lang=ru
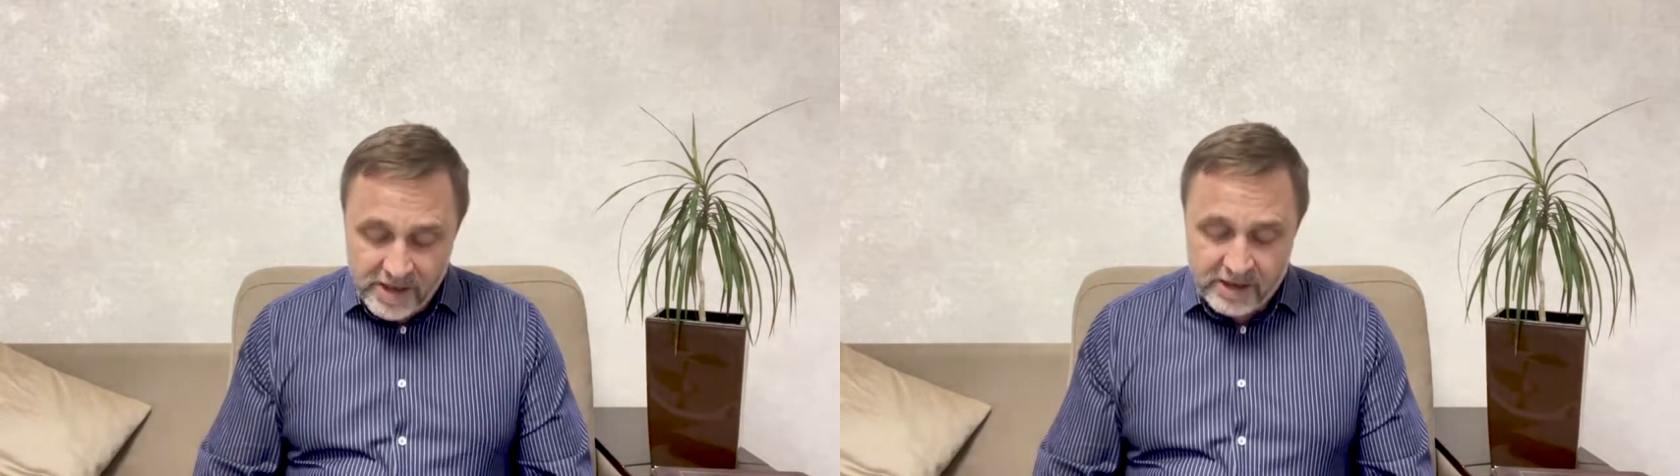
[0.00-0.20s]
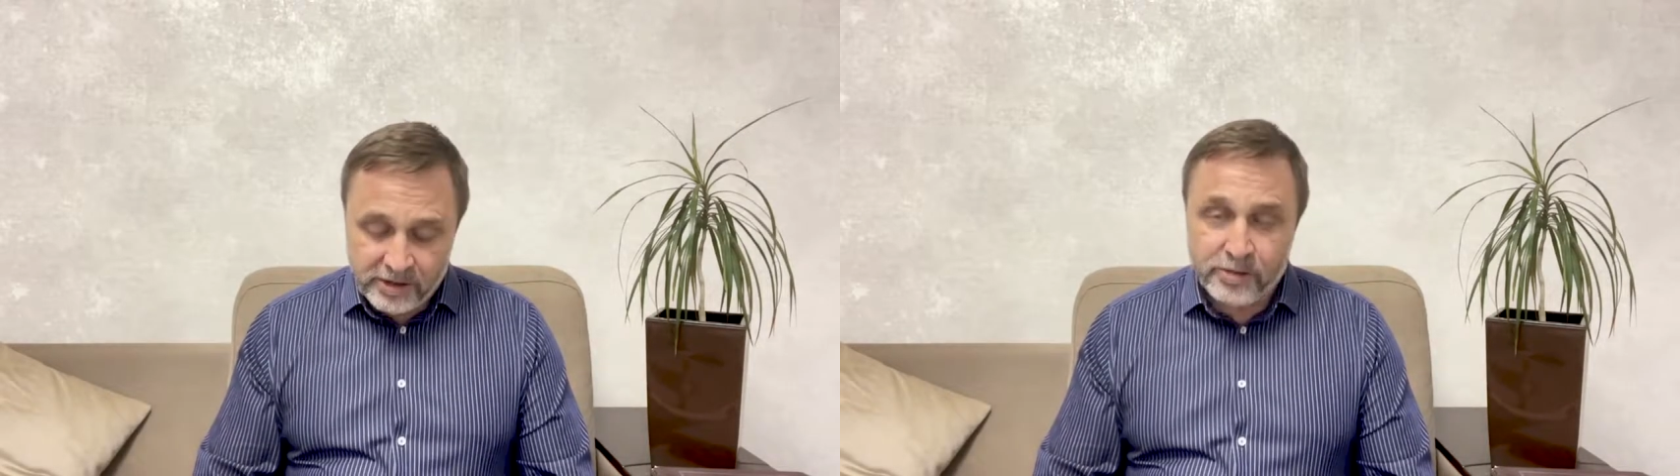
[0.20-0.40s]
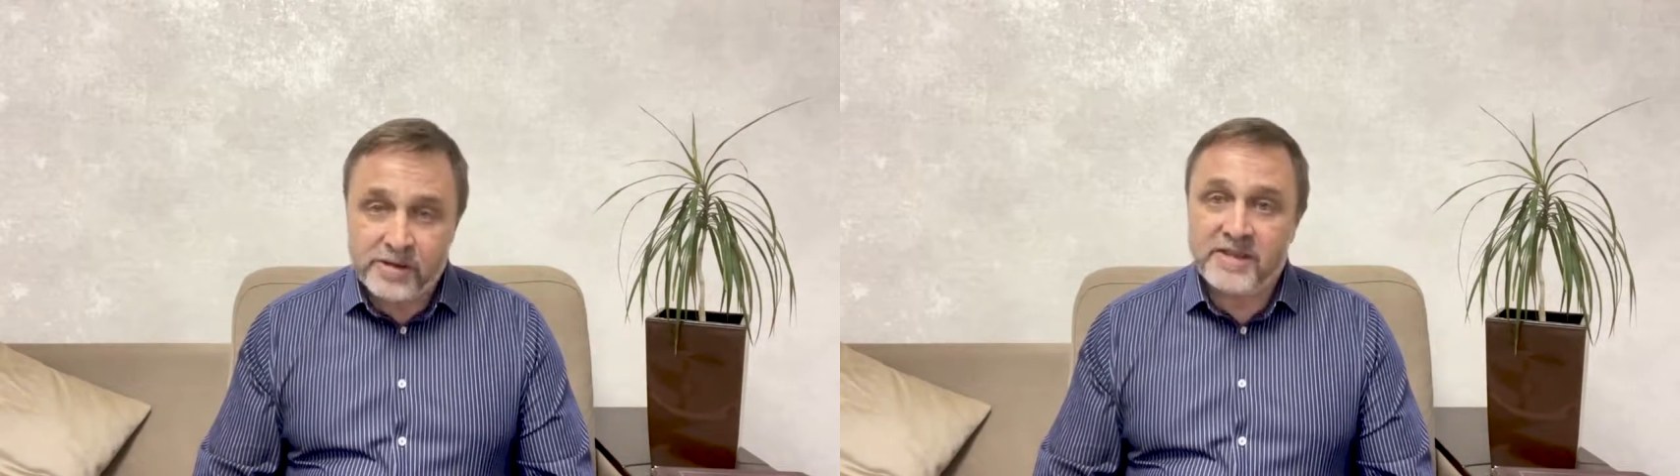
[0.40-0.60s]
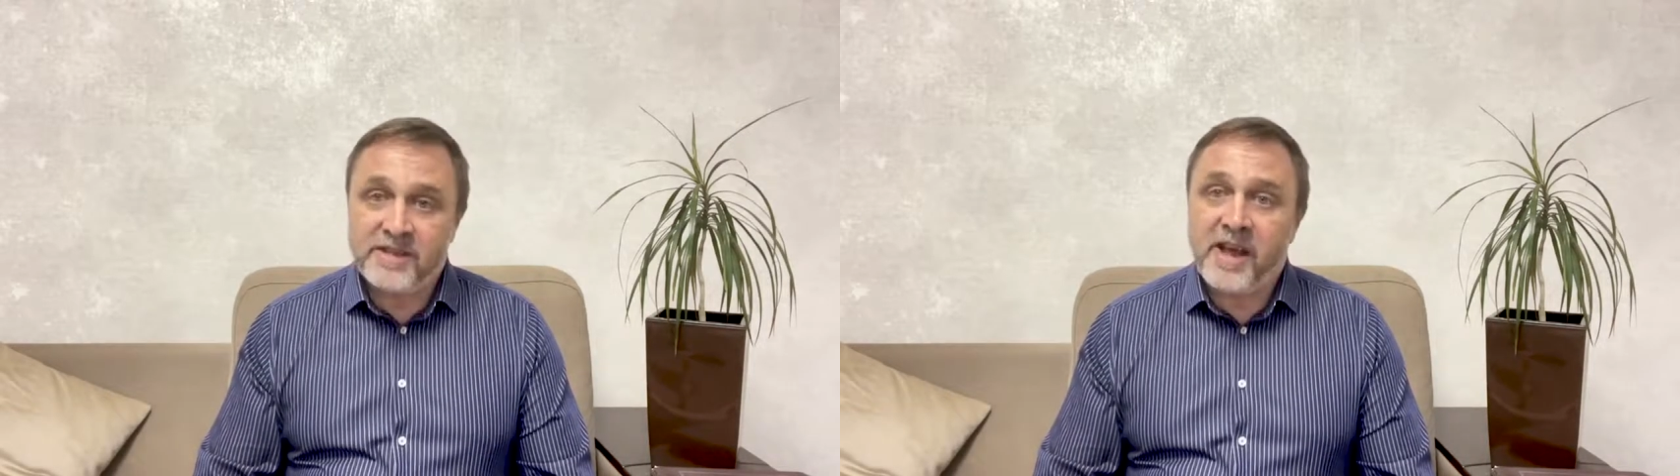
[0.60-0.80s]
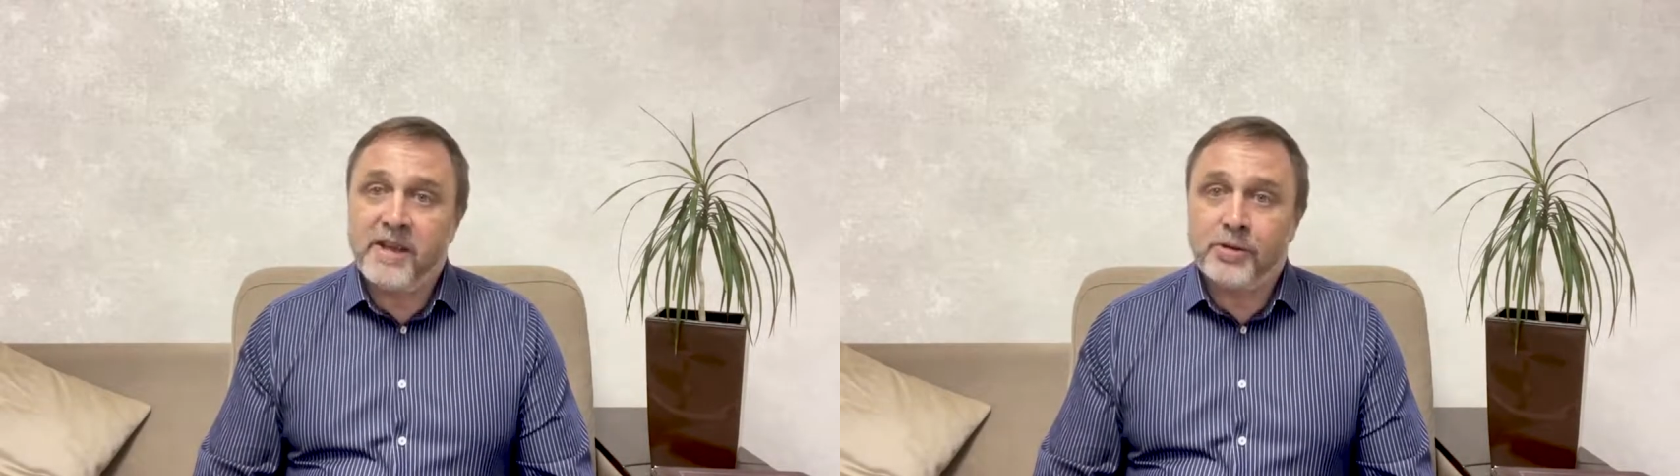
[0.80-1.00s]
который
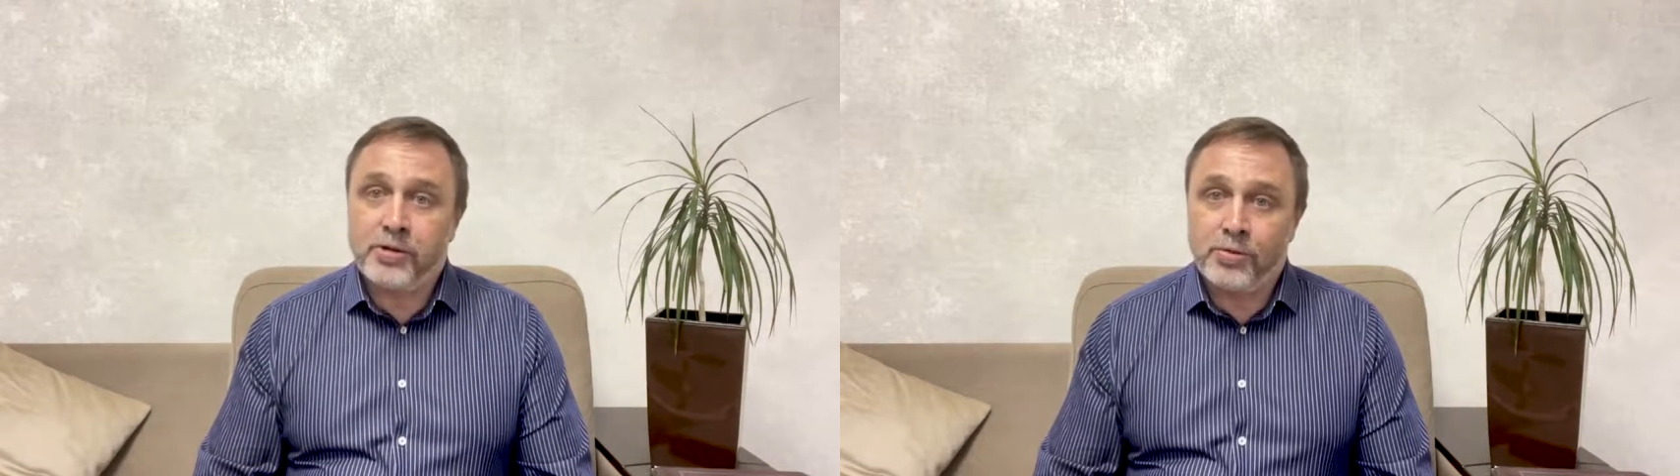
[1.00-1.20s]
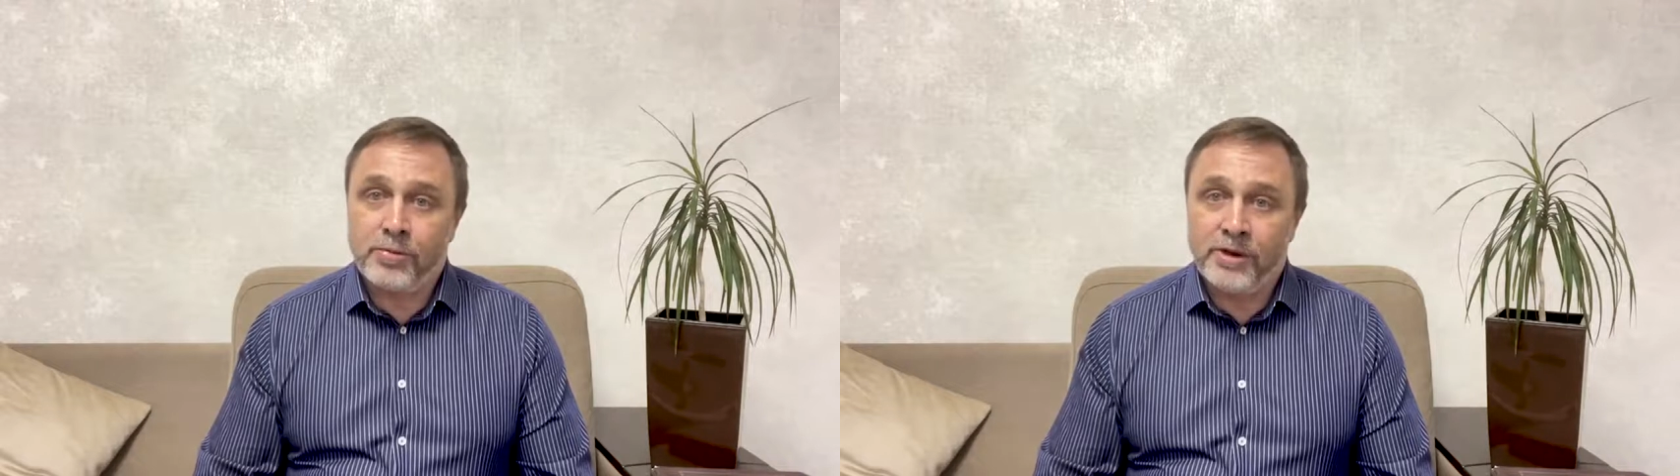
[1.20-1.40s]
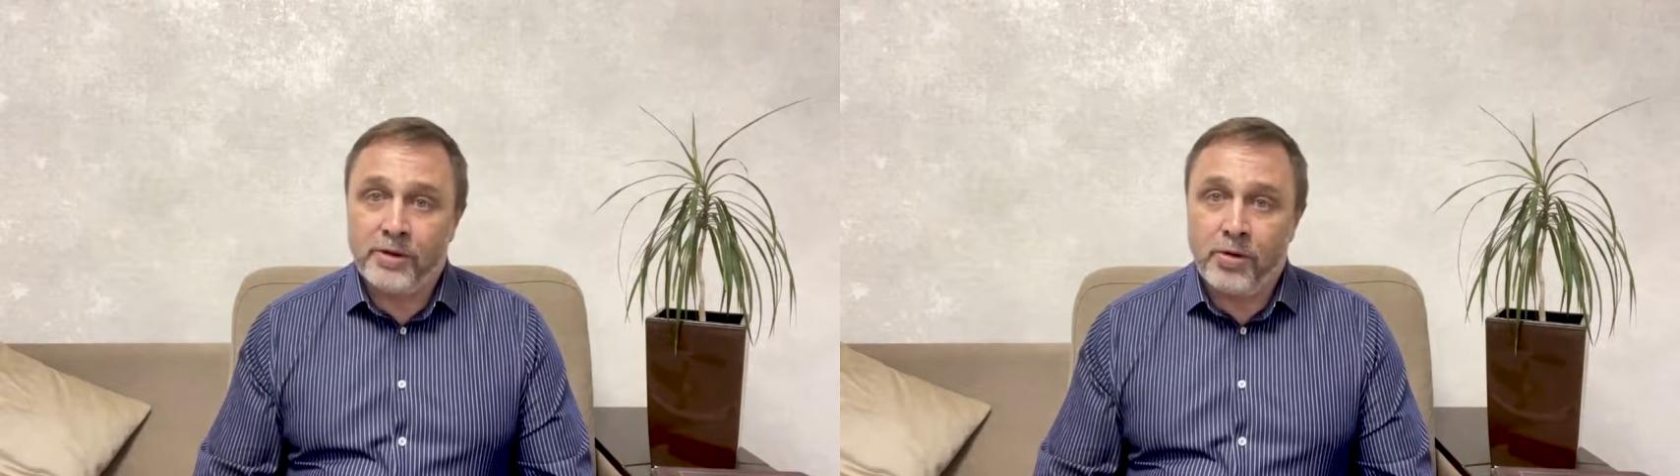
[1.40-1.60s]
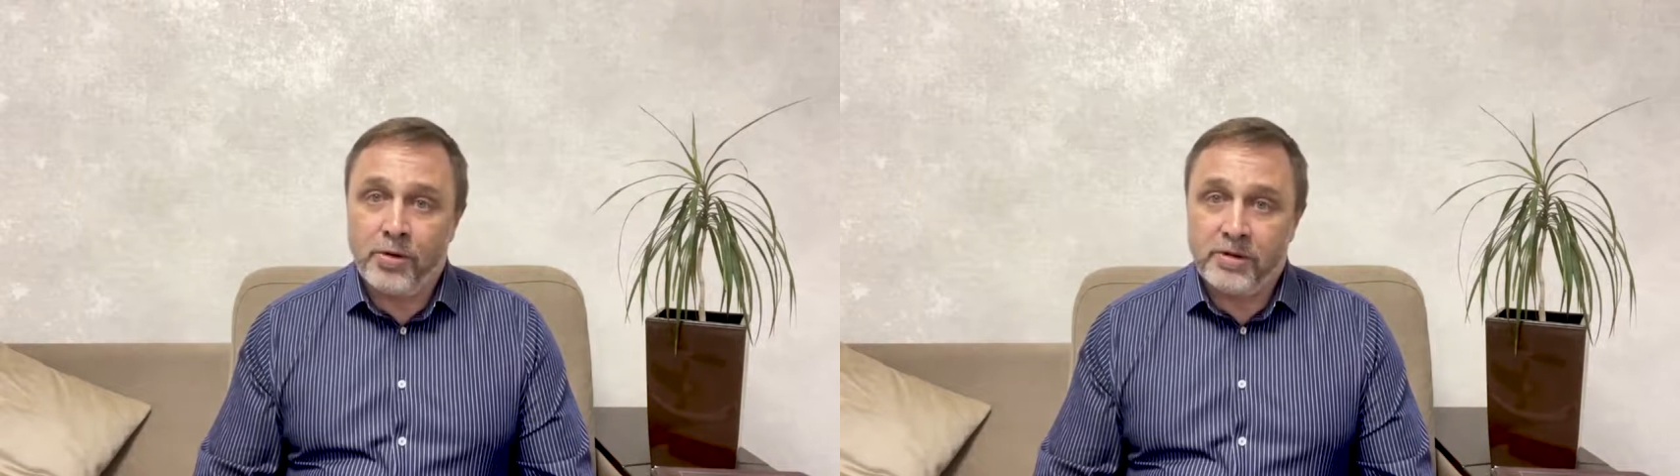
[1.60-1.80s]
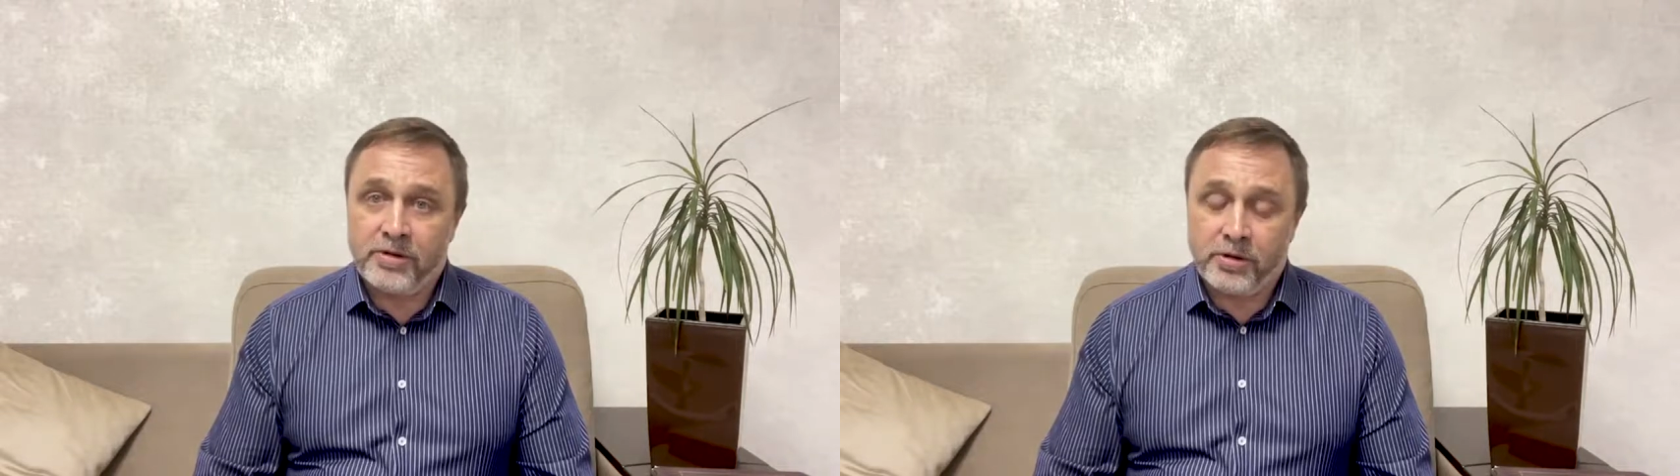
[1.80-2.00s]
знает трудный год,